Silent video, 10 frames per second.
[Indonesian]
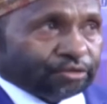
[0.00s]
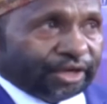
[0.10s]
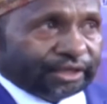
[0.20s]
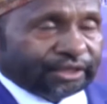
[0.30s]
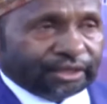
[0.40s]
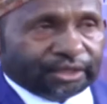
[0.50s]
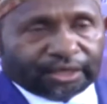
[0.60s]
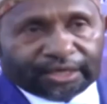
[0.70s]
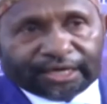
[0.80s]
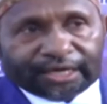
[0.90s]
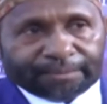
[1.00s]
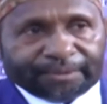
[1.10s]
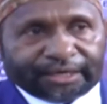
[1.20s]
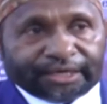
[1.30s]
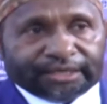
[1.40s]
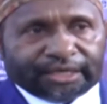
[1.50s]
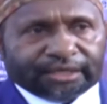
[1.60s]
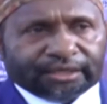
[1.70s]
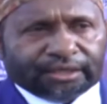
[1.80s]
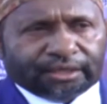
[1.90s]
sesuai dengan harapan kita
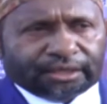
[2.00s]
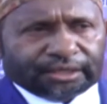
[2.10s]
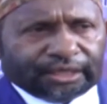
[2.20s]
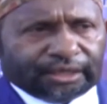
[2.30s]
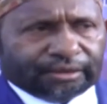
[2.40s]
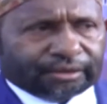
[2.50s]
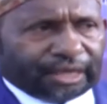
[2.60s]
Jadi